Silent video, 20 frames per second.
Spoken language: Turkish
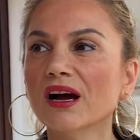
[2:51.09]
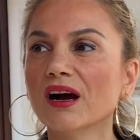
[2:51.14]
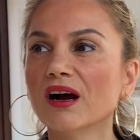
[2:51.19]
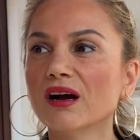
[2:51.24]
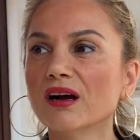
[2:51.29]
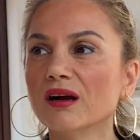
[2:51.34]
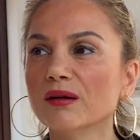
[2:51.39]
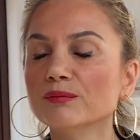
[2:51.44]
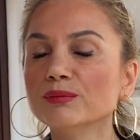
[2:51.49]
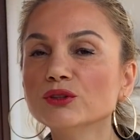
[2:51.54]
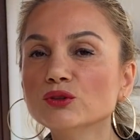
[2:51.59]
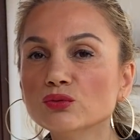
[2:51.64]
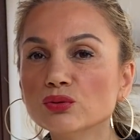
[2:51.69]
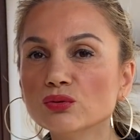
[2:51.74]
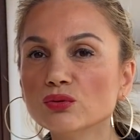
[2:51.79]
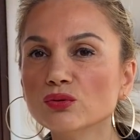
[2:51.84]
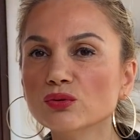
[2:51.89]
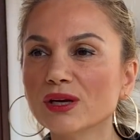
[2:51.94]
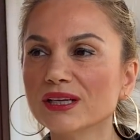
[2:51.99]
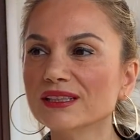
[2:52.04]
Bir
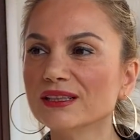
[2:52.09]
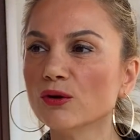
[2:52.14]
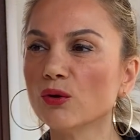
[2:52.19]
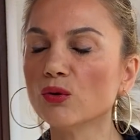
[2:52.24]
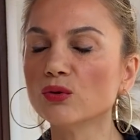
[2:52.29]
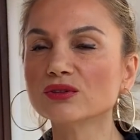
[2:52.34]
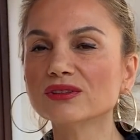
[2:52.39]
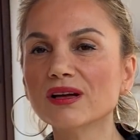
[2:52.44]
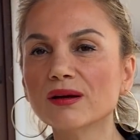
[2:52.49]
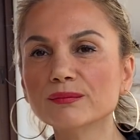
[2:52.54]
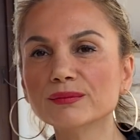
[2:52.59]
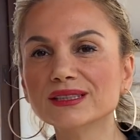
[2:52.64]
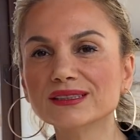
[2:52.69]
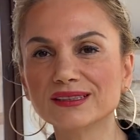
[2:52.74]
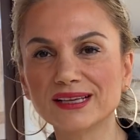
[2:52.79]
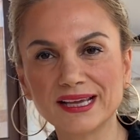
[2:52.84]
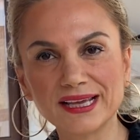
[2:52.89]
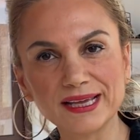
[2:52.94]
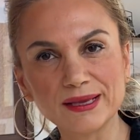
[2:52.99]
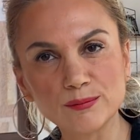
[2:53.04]
türlü hani oradan bir
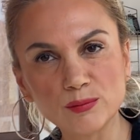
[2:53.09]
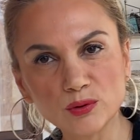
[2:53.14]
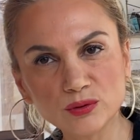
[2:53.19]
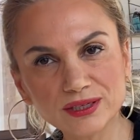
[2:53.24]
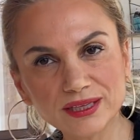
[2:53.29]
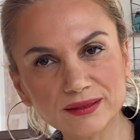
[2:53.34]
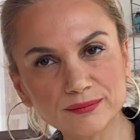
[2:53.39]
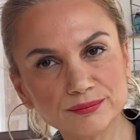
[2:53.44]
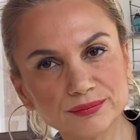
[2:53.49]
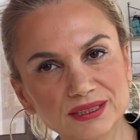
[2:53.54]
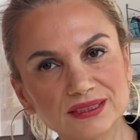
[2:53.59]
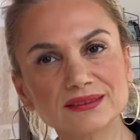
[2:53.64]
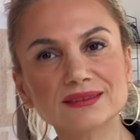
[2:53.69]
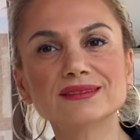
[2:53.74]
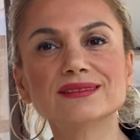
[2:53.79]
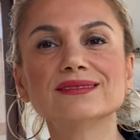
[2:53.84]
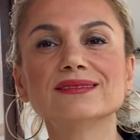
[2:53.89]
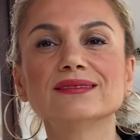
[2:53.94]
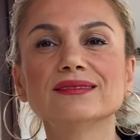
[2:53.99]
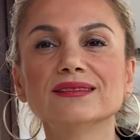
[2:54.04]
böyle bir
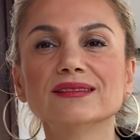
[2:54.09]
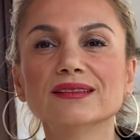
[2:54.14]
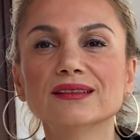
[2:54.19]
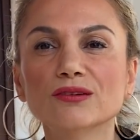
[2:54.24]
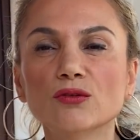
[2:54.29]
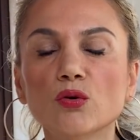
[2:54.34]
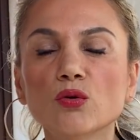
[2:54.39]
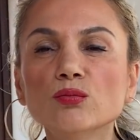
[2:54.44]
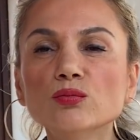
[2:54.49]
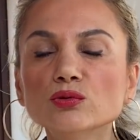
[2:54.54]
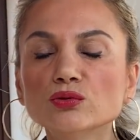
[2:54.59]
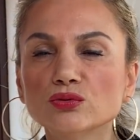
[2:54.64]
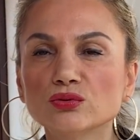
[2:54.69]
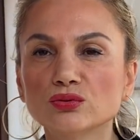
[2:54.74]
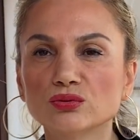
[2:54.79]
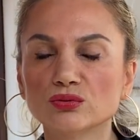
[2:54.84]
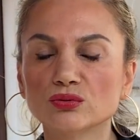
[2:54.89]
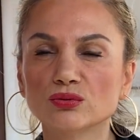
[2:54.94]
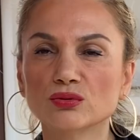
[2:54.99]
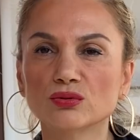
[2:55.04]
bir
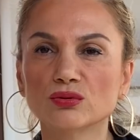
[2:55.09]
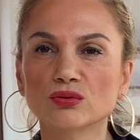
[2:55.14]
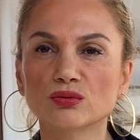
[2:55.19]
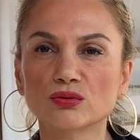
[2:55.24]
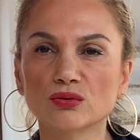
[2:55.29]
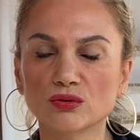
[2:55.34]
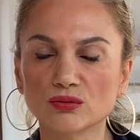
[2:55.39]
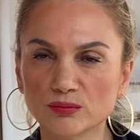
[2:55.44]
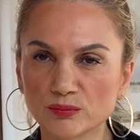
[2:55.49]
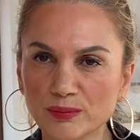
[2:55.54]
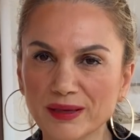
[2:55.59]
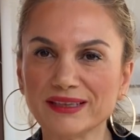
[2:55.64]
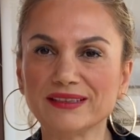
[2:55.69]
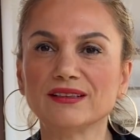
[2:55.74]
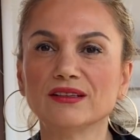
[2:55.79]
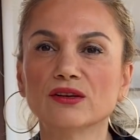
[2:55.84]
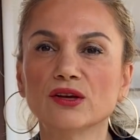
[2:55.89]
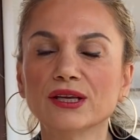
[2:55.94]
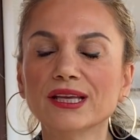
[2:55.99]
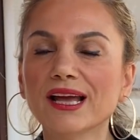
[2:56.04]
omuz e,
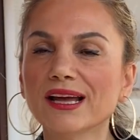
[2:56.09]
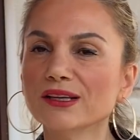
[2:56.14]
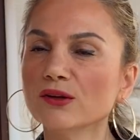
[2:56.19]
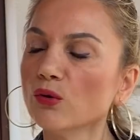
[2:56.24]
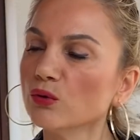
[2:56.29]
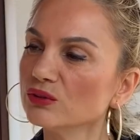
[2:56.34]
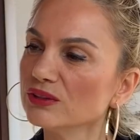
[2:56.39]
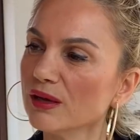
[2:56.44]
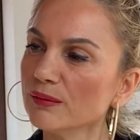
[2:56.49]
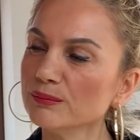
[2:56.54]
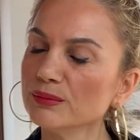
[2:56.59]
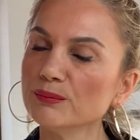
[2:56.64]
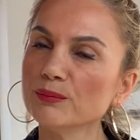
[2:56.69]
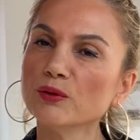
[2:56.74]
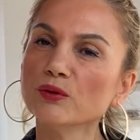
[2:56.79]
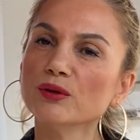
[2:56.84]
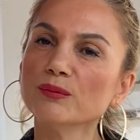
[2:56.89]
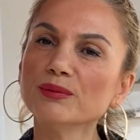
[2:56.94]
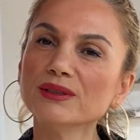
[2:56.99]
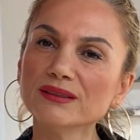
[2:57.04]
bekliyor. Yani oradan bir
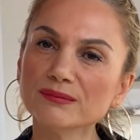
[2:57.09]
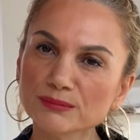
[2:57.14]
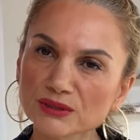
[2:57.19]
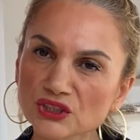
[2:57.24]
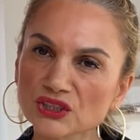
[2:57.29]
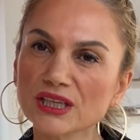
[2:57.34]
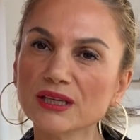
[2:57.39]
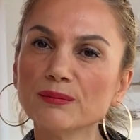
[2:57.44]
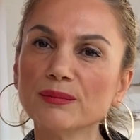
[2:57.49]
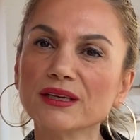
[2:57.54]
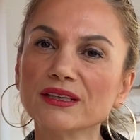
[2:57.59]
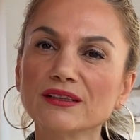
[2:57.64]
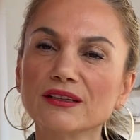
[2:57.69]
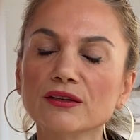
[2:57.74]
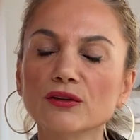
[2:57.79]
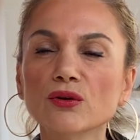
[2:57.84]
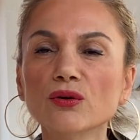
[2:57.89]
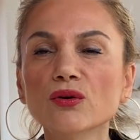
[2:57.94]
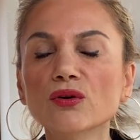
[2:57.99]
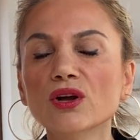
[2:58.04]
böyle bir, bir şey
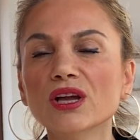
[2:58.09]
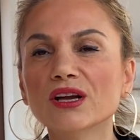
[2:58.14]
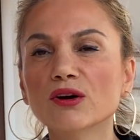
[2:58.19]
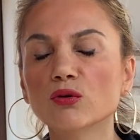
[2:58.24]
bekliyor.